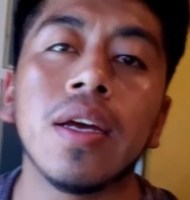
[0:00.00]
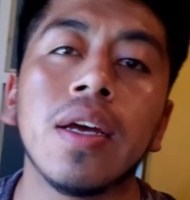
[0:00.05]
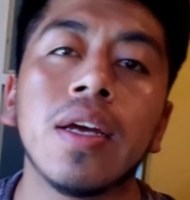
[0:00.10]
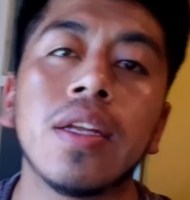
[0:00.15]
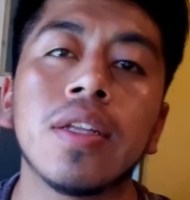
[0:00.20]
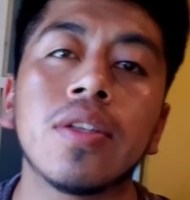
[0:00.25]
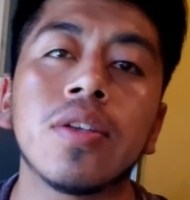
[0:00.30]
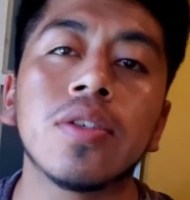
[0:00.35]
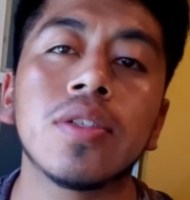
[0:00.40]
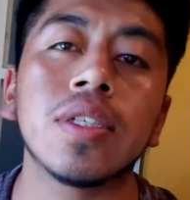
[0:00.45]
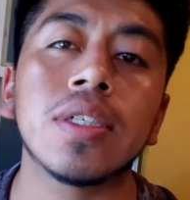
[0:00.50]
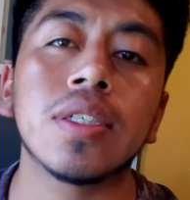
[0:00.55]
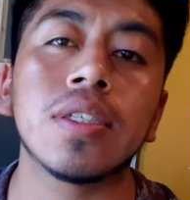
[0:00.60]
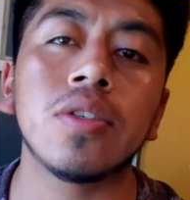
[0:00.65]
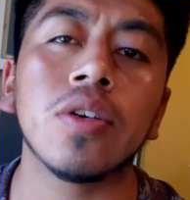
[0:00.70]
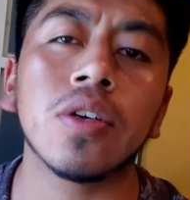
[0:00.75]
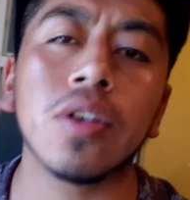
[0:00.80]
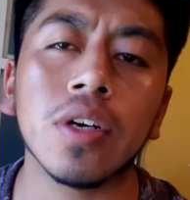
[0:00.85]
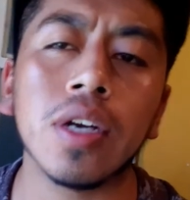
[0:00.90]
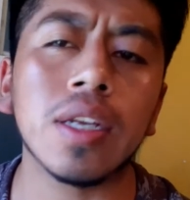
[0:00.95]
Entonces
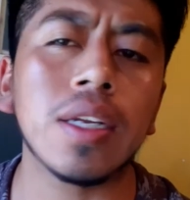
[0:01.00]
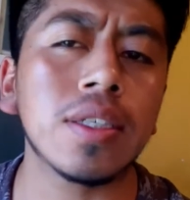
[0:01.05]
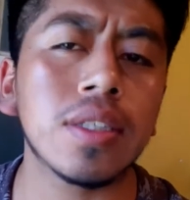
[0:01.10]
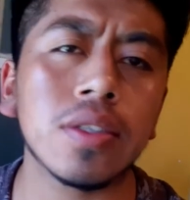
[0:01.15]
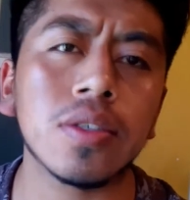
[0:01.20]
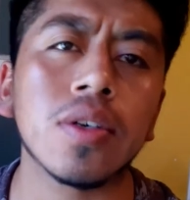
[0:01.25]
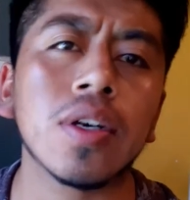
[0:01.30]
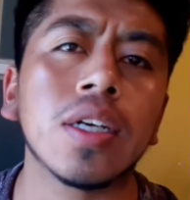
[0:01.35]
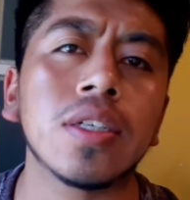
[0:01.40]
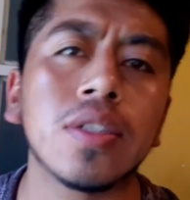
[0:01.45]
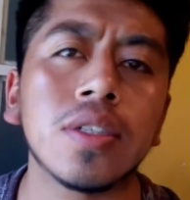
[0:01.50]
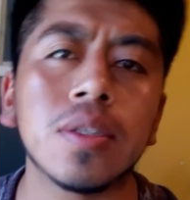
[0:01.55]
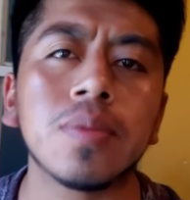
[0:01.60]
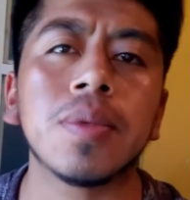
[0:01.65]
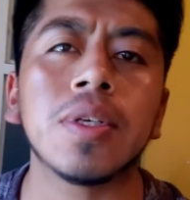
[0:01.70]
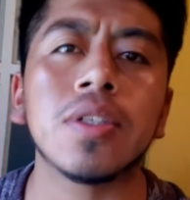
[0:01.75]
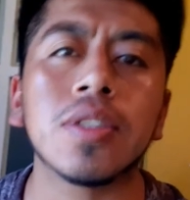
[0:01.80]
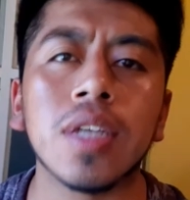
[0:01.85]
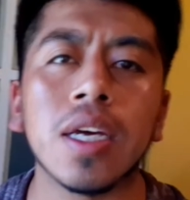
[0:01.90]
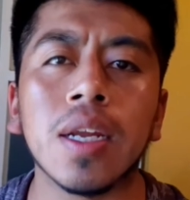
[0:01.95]
yo creo que en estas ocasiones
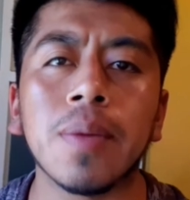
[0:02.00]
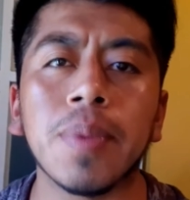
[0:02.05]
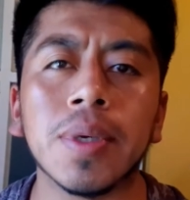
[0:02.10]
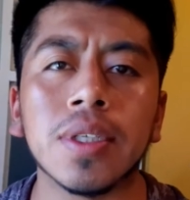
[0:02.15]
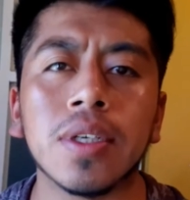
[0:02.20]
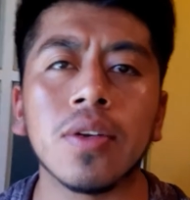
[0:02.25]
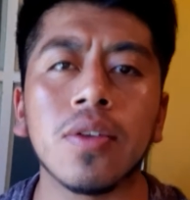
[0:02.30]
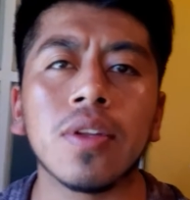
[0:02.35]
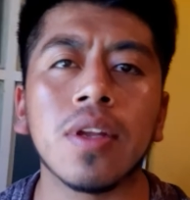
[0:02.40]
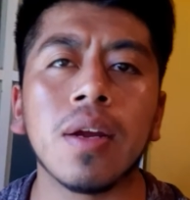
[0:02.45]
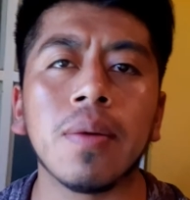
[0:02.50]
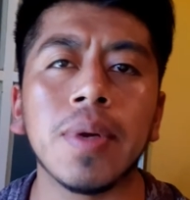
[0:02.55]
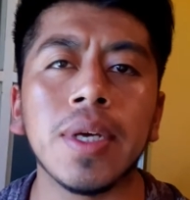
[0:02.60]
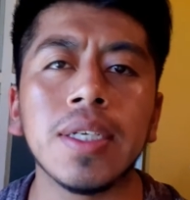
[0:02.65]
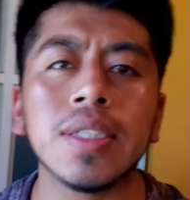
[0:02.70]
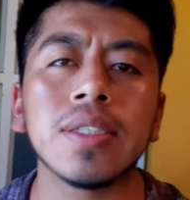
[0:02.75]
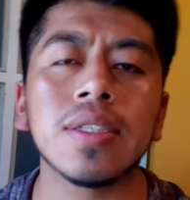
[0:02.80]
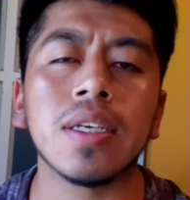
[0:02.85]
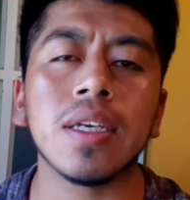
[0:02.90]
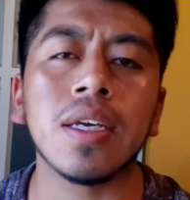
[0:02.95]
me lo estaré pasando otra
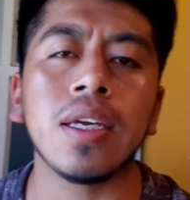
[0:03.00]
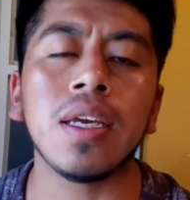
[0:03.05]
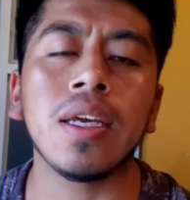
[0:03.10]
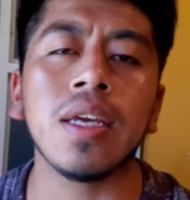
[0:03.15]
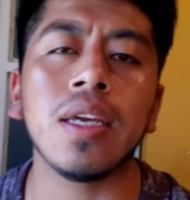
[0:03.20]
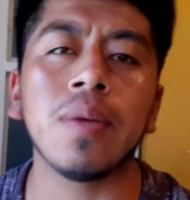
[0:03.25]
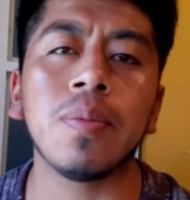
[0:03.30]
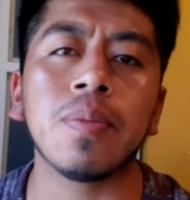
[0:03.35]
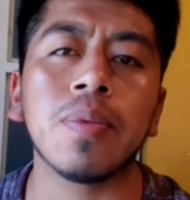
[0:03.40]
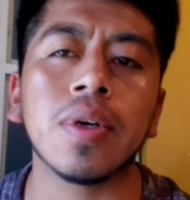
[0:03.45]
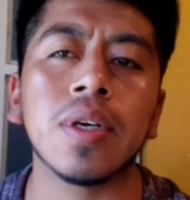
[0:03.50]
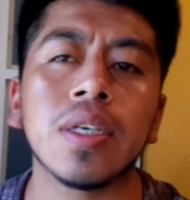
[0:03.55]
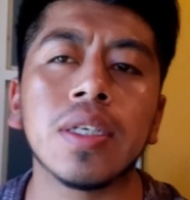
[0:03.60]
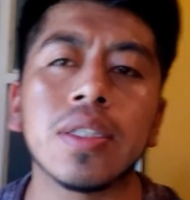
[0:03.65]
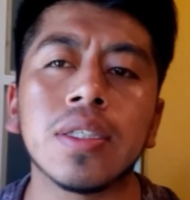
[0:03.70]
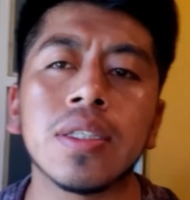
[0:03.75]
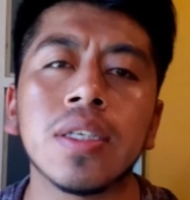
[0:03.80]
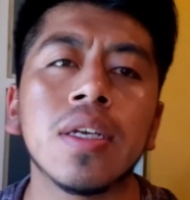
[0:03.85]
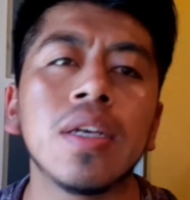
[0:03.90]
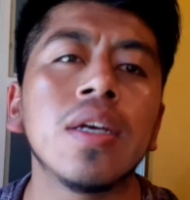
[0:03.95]
vez y
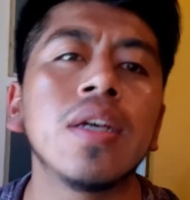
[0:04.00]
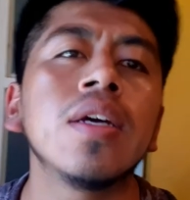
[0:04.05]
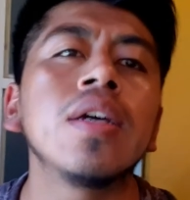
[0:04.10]
pues